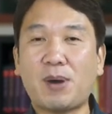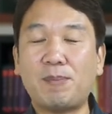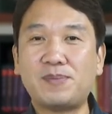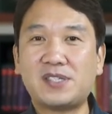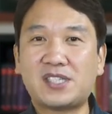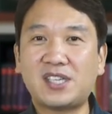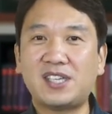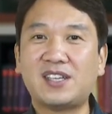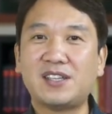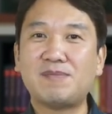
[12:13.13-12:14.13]

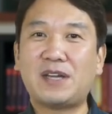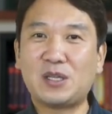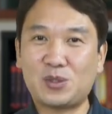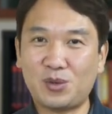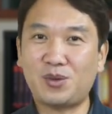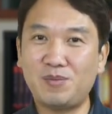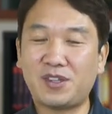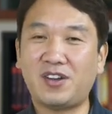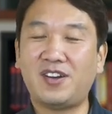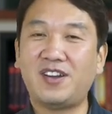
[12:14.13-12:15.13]
법칙이라는 말이 조금
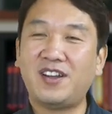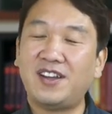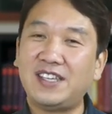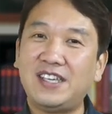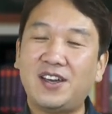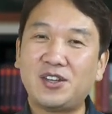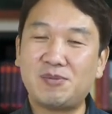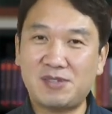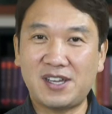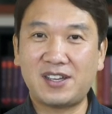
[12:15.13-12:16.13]
더 이해하기
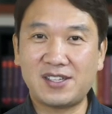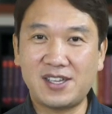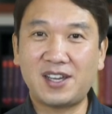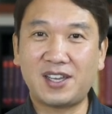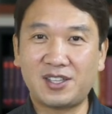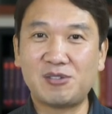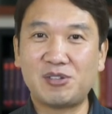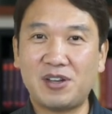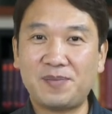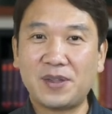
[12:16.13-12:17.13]
쉽지 않은가 생각이 들고요.